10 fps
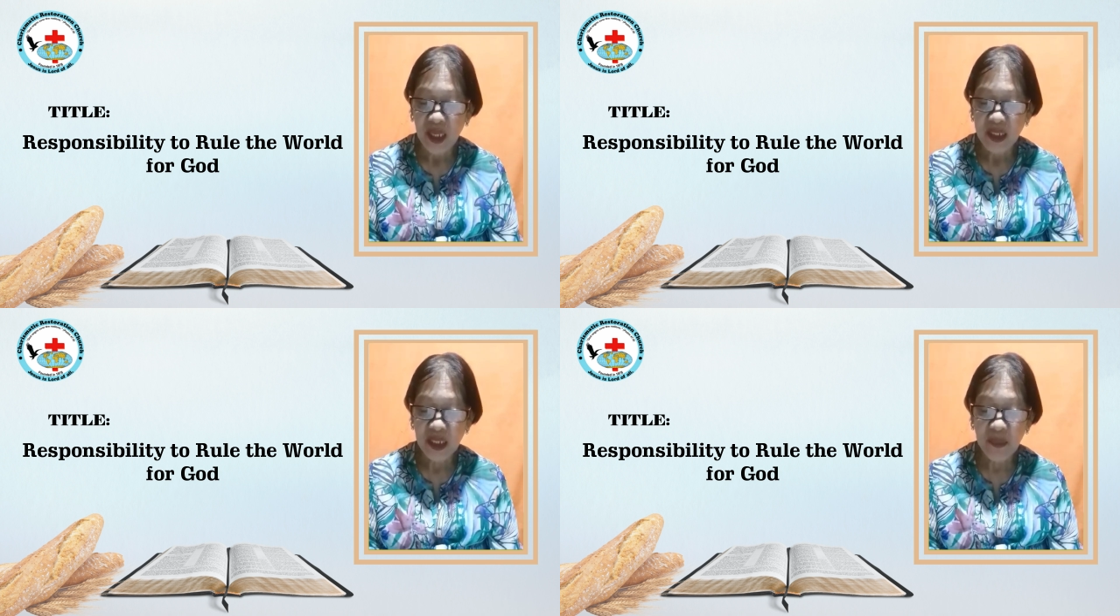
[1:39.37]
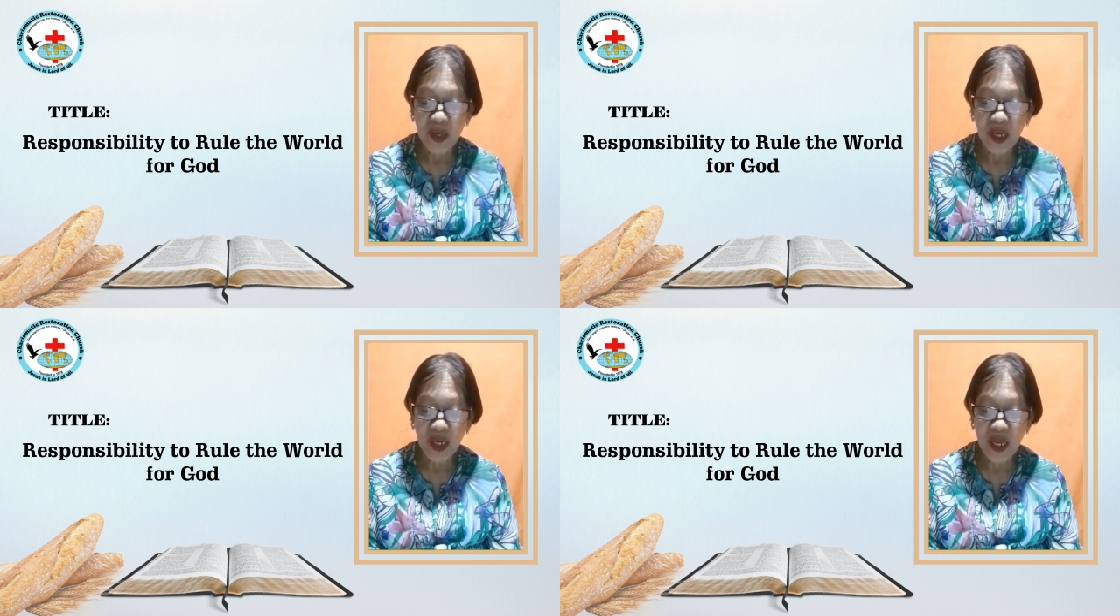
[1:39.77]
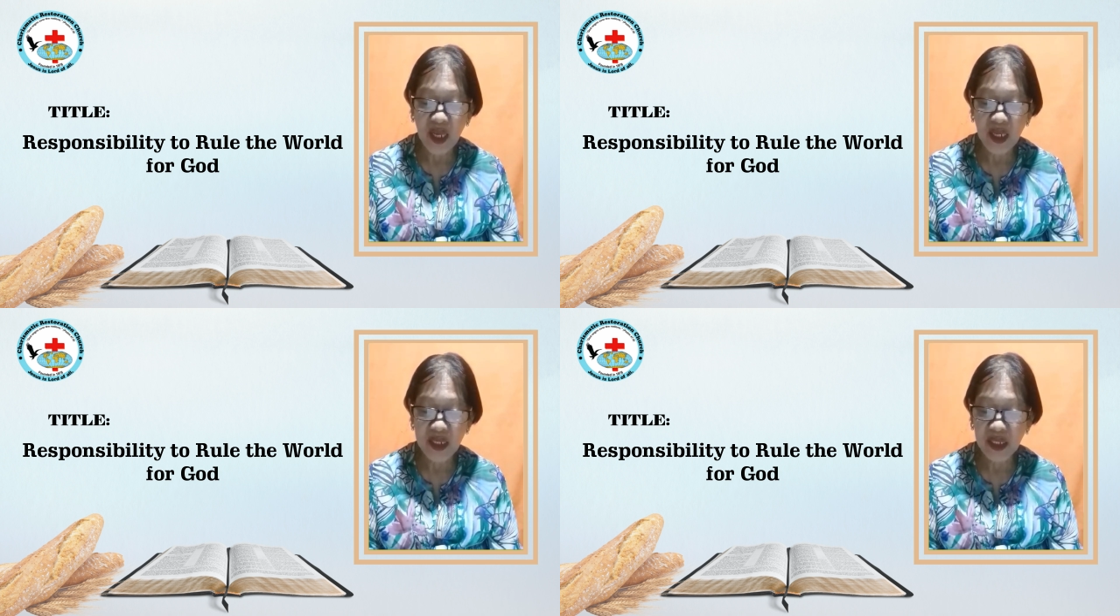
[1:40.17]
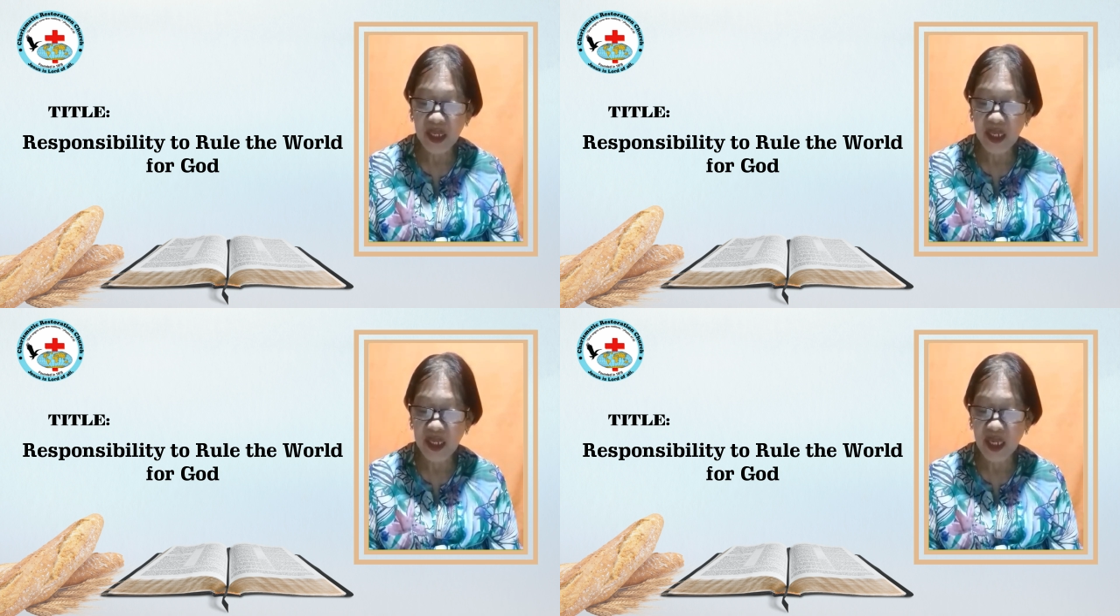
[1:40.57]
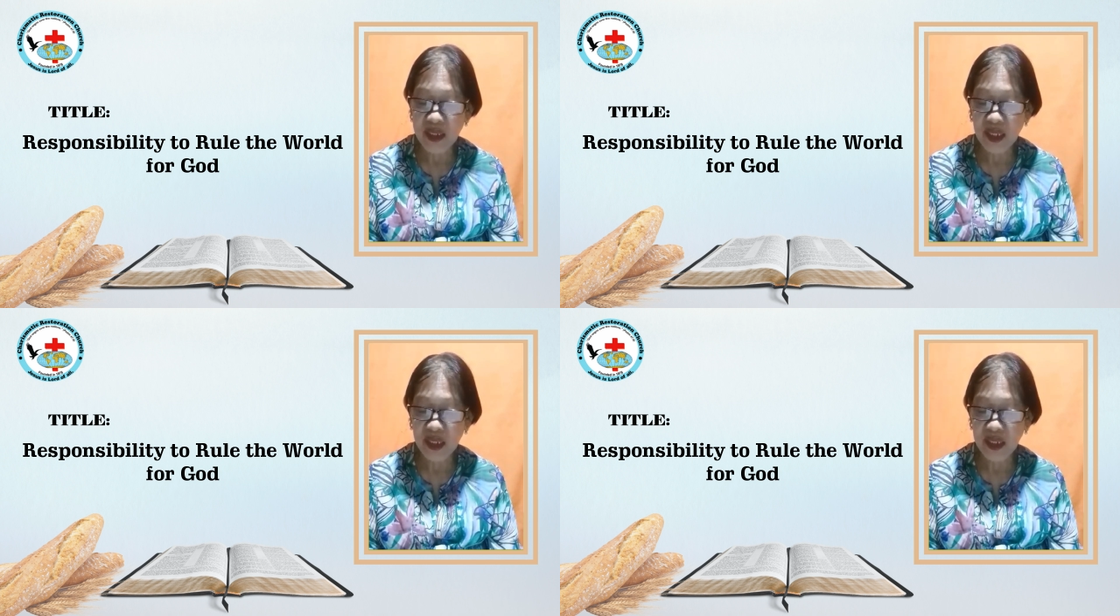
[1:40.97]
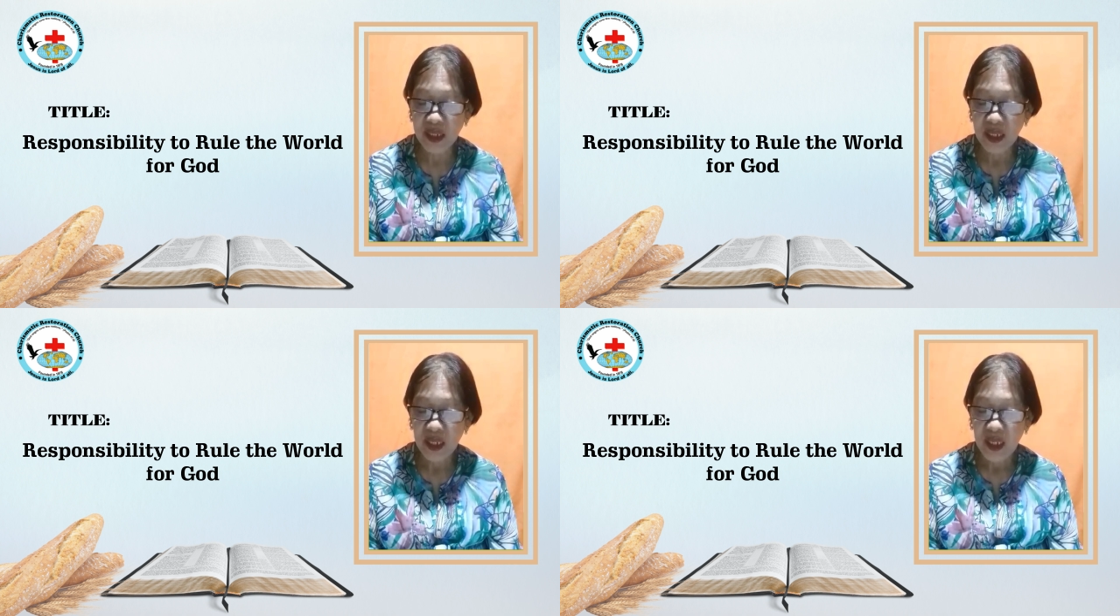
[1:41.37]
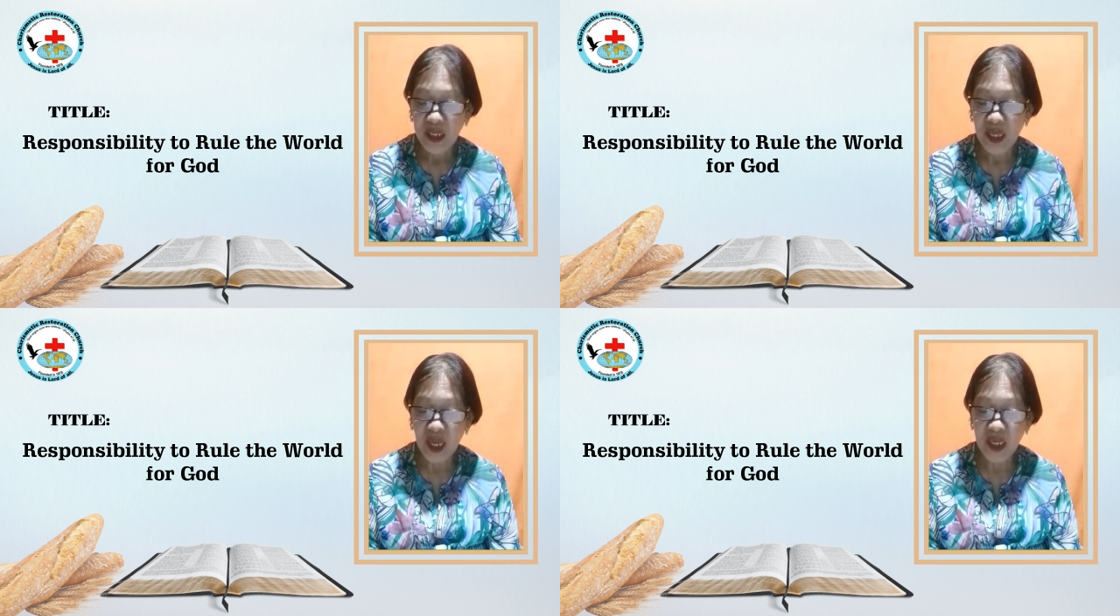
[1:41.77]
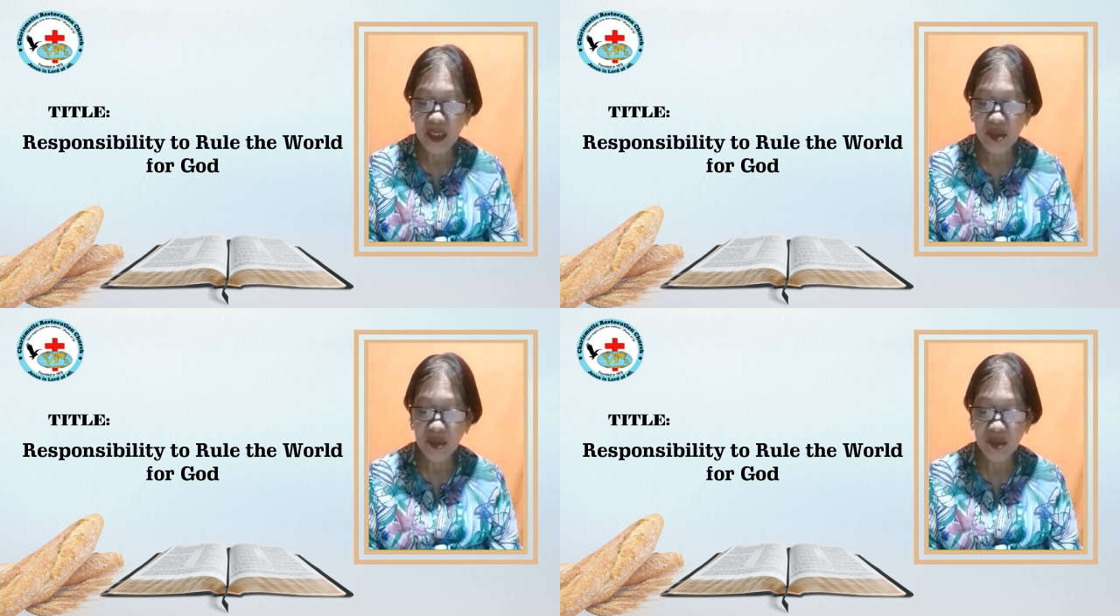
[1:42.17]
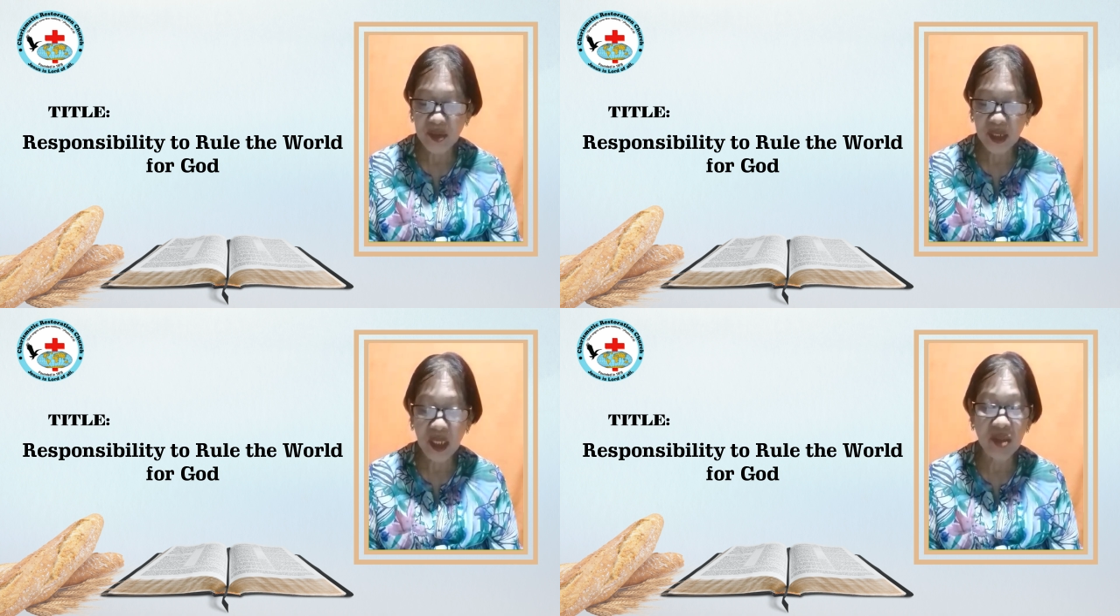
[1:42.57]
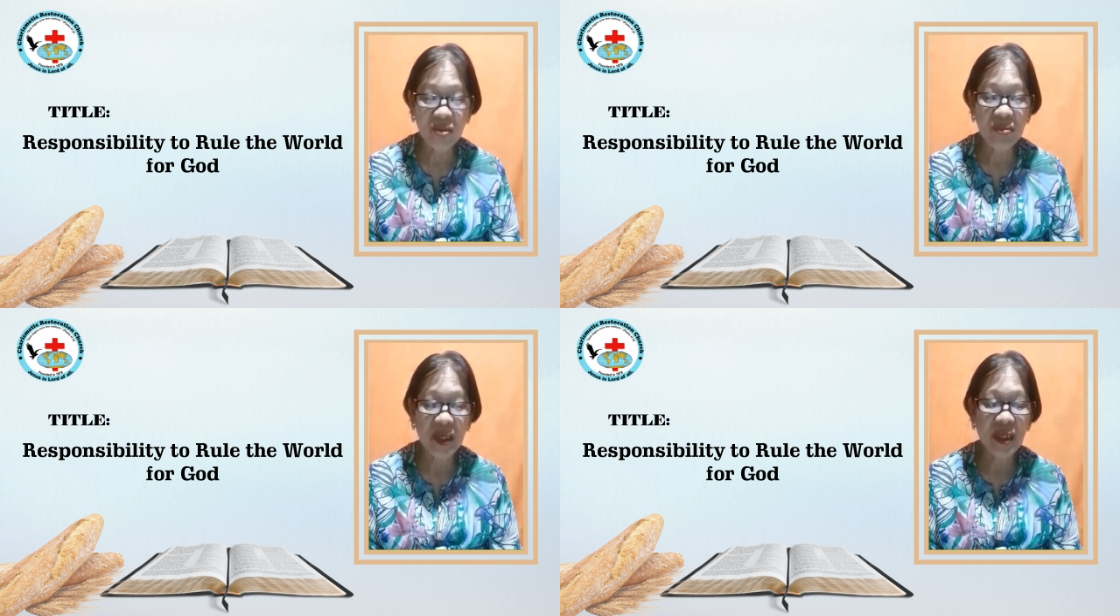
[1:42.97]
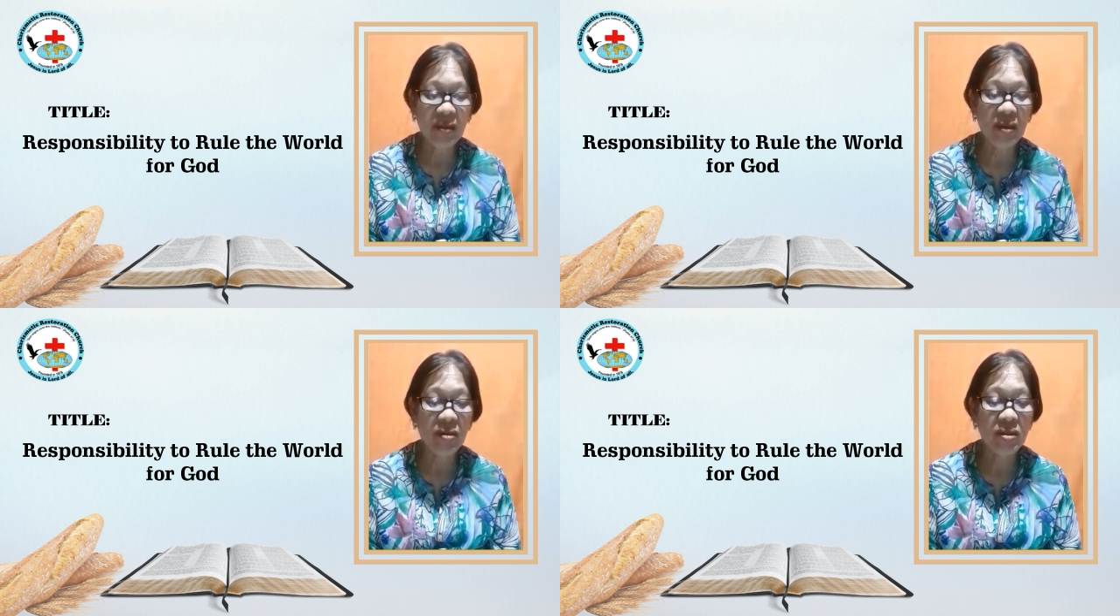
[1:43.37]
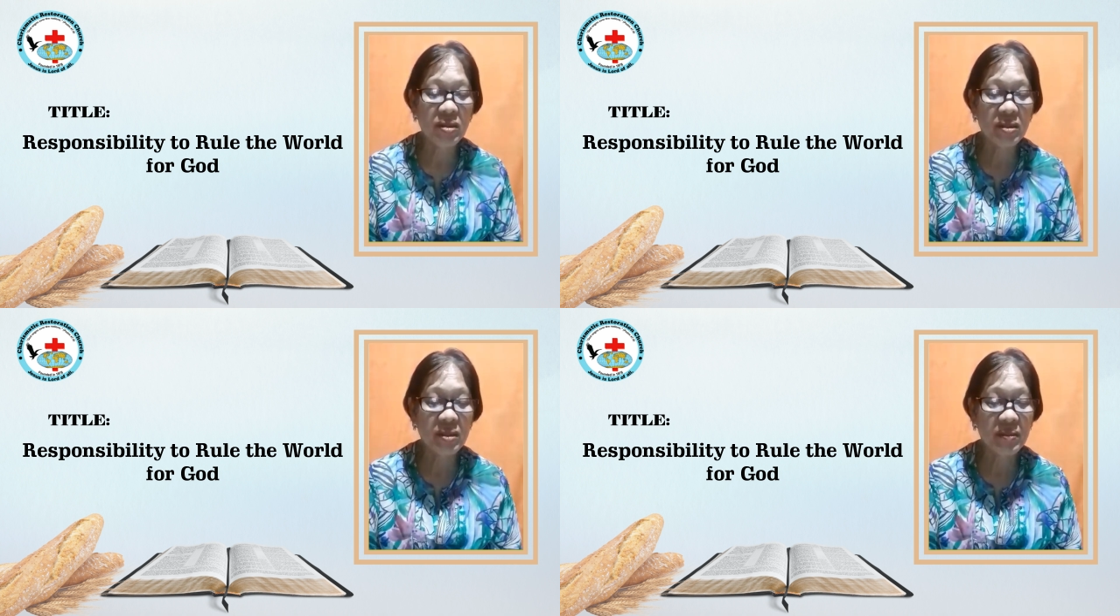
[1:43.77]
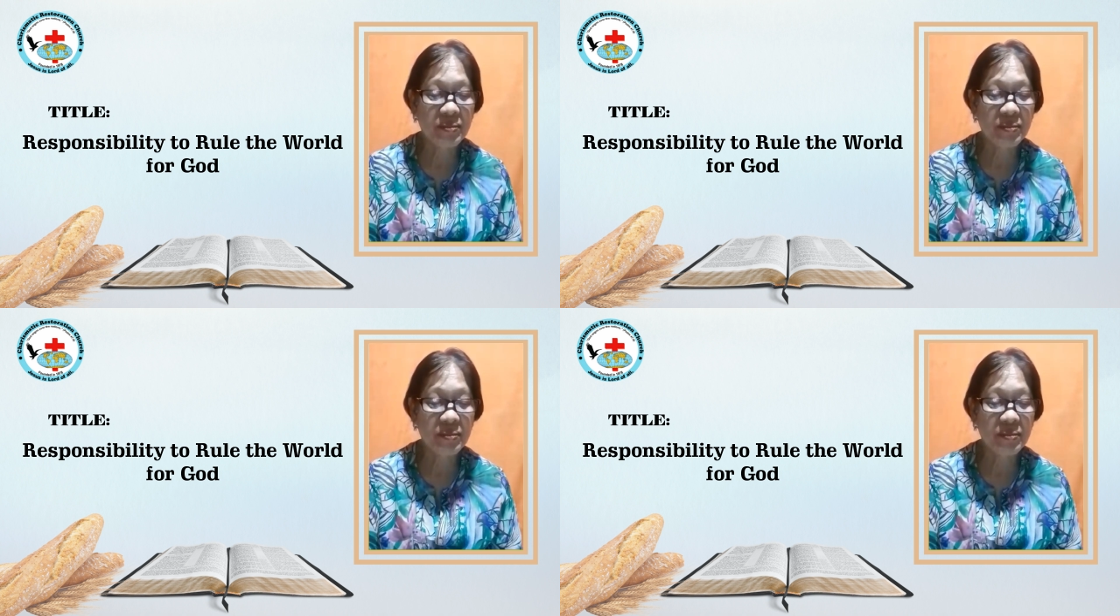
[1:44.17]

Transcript: sa pangangalaga sa kalikasan na alinsunod sa kalooban ng Diyos.